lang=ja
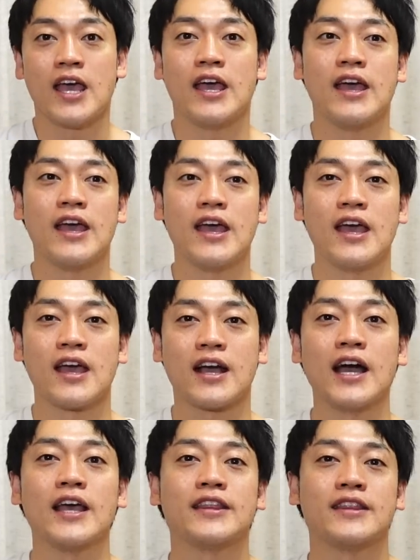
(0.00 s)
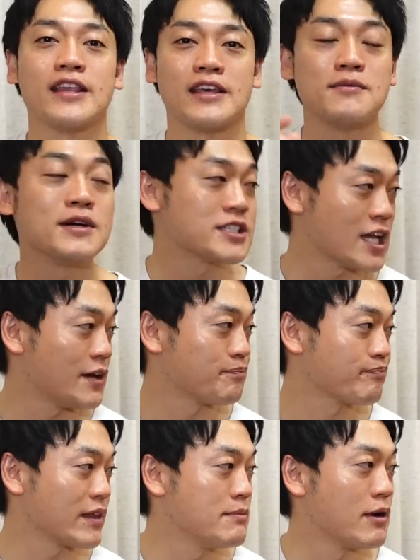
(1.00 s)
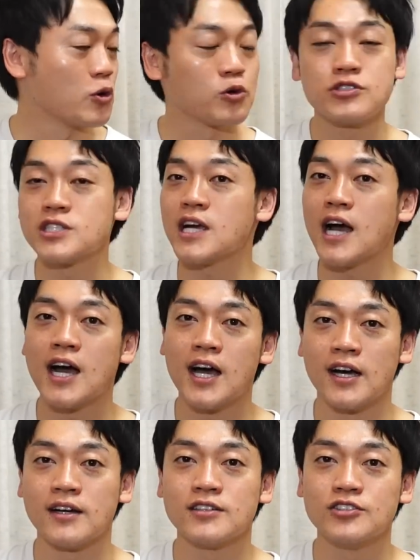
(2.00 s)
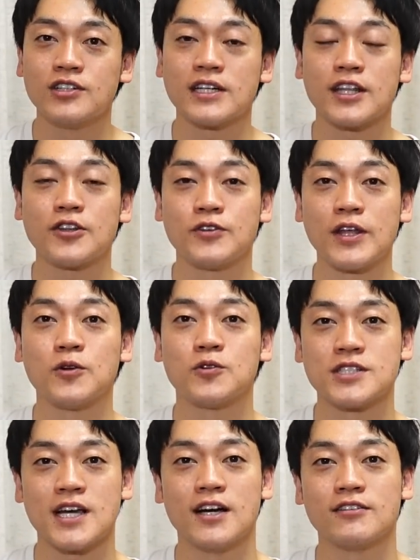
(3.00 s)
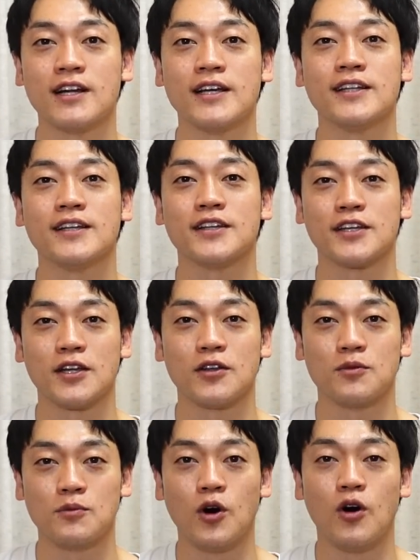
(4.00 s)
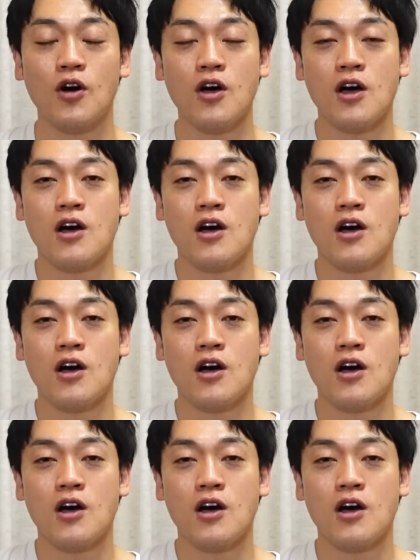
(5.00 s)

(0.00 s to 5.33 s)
えー、帰ってきました今6時半夕方のね6時半ぐらいなんだけれども、